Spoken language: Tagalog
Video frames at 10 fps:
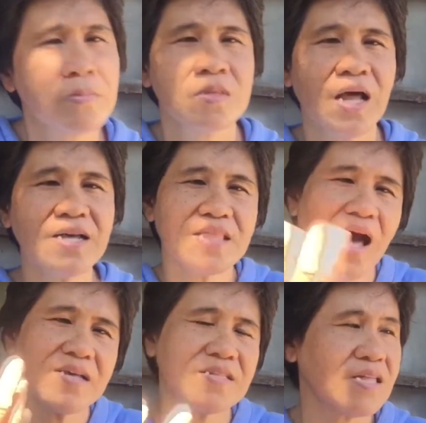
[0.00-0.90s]
naas
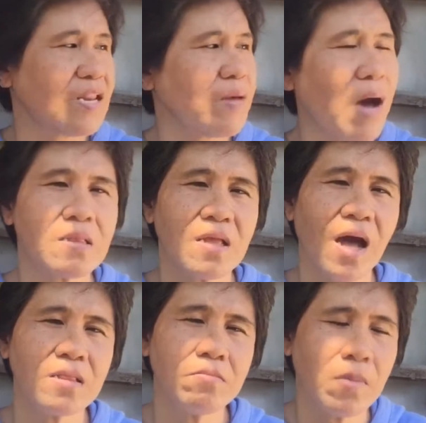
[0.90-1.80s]
taas na diri at,
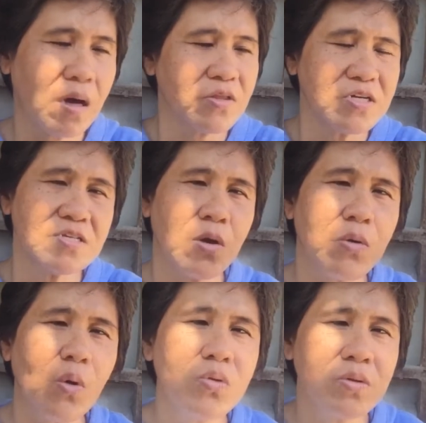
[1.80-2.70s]
at uh, there's a
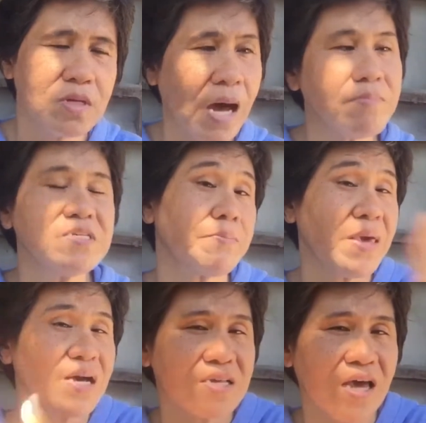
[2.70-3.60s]
road na ami sa
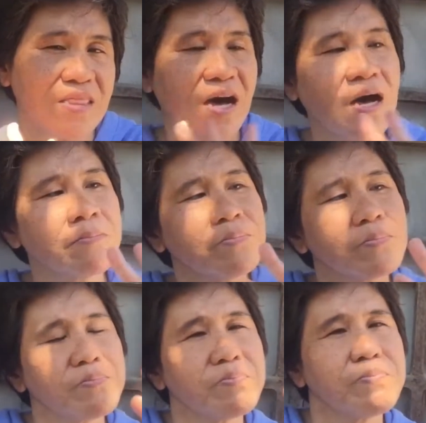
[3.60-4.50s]
Pikasay na ang
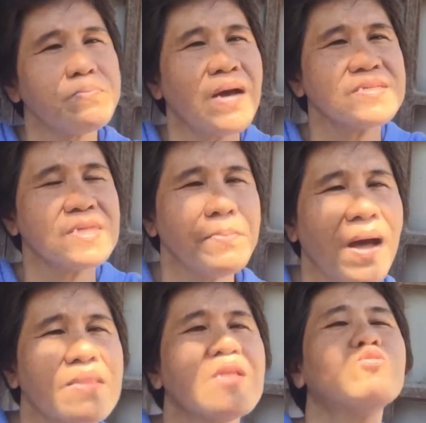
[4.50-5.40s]
ang
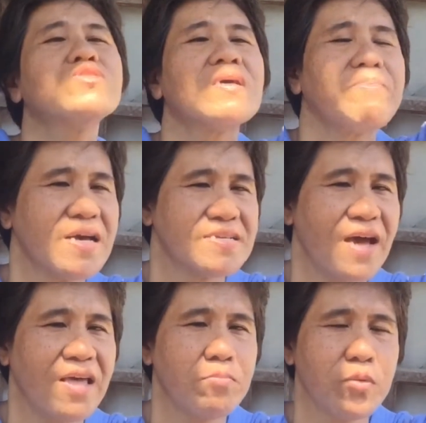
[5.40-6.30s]
sapa dito sa
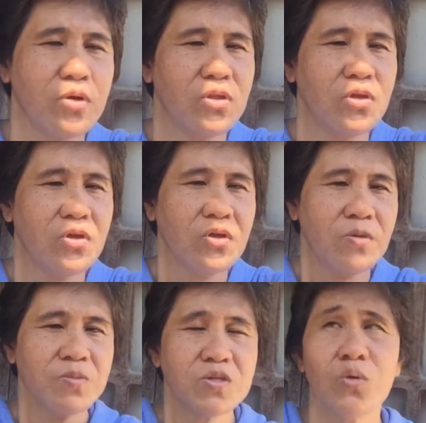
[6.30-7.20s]
Pikasay pod
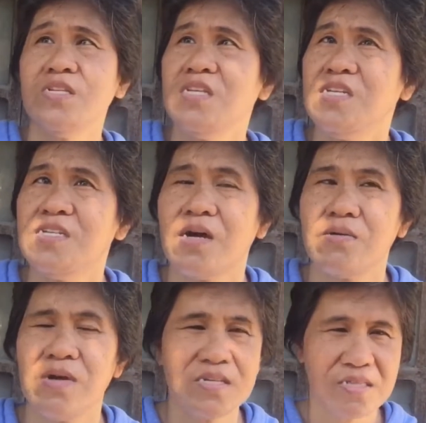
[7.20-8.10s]
so this is a
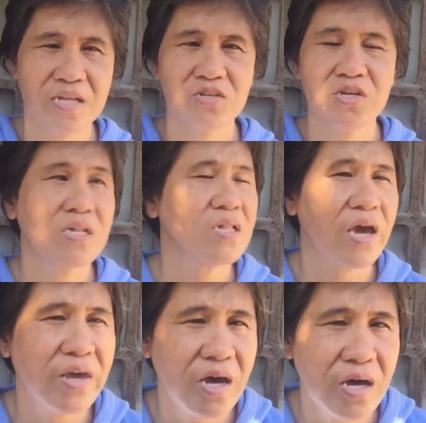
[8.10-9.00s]
residential
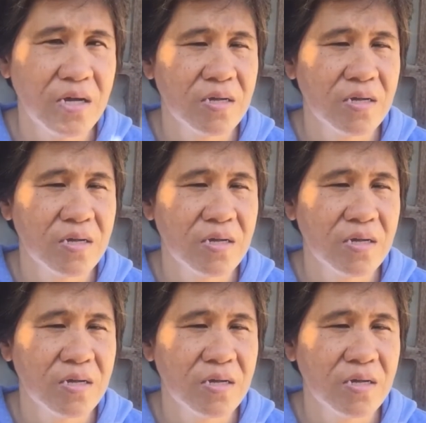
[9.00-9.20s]
area